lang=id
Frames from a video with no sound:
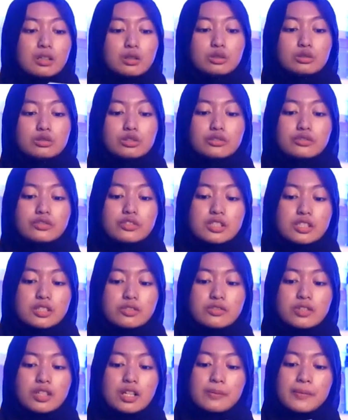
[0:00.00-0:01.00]
untuk
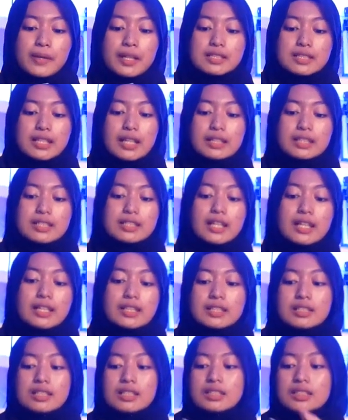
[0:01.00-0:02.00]
Fujifilm X-A3
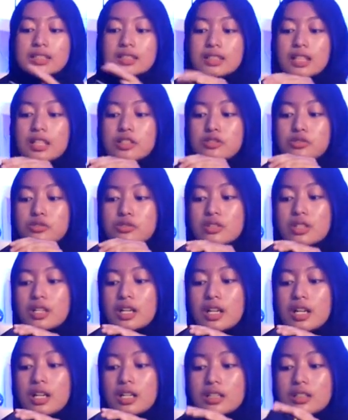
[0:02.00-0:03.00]
ini dia
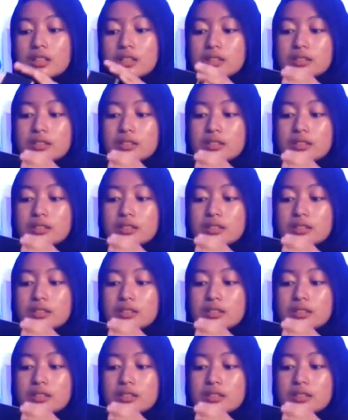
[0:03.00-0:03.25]
juga